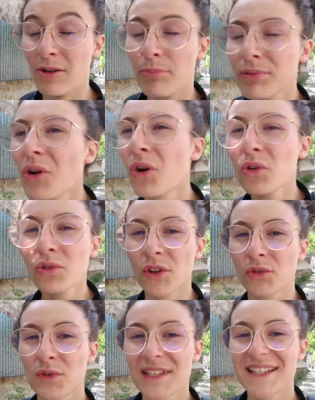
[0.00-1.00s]
mais le plus relou
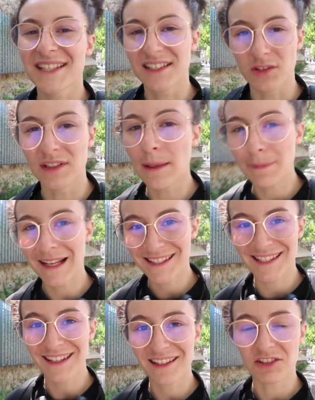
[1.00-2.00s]
dans tout ça c'est de se
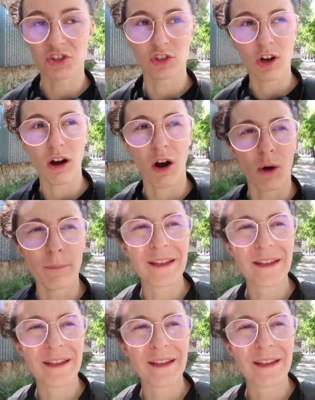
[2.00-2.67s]
déplacer Genre en